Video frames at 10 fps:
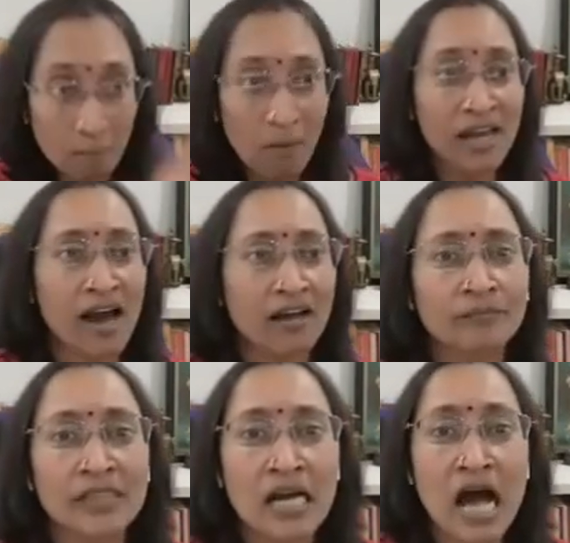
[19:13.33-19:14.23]
மாயா
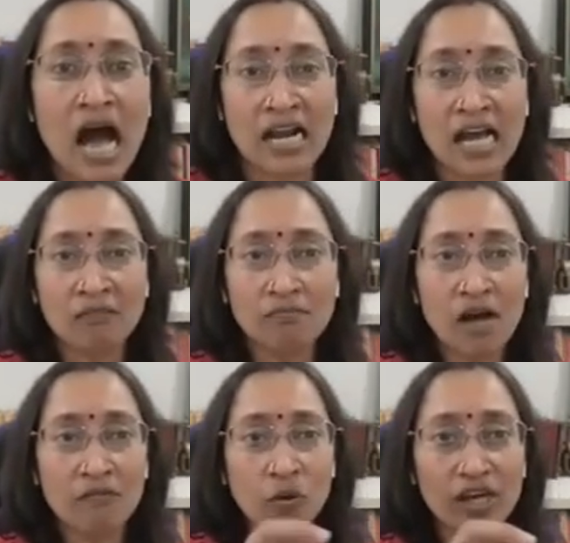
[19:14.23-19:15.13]

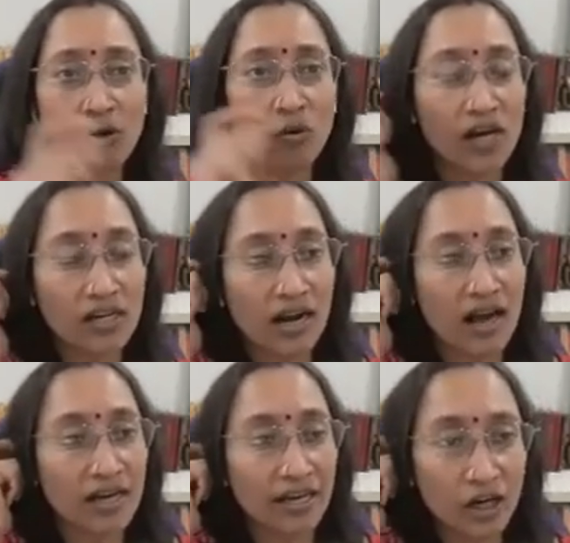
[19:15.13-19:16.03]
அனாத்மாவனுடைய
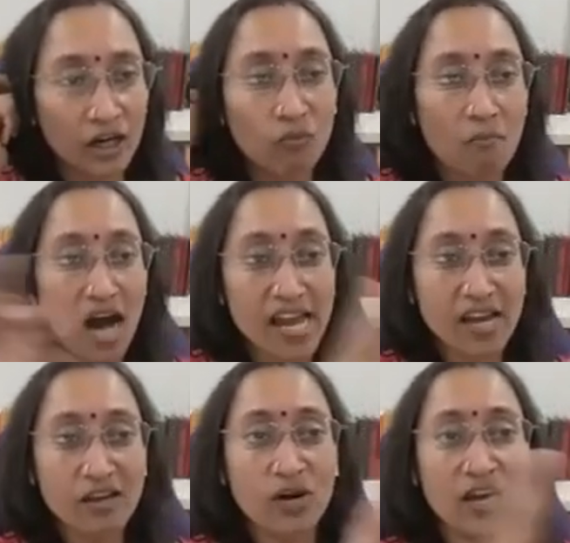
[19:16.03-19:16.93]
குணங்களாக இருக்கும்
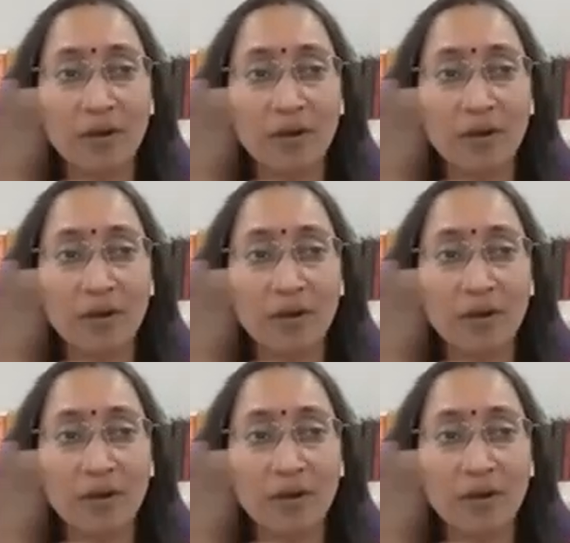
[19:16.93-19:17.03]
மாயையினுடைய